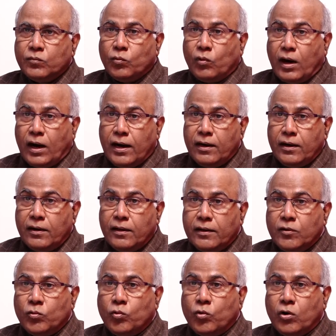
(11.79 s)

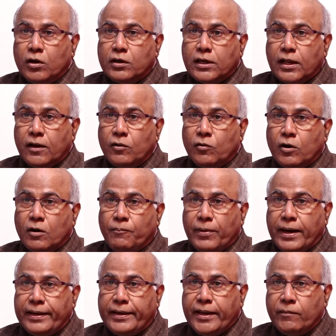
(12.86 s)
వాళ్లను ఓటర్లు ఒక
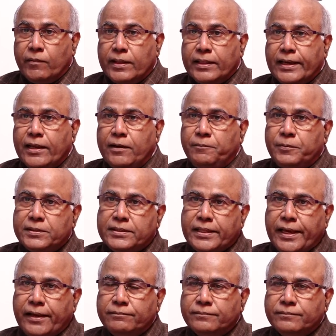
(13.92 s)
పార్టీ మీద గెలిపిస్తే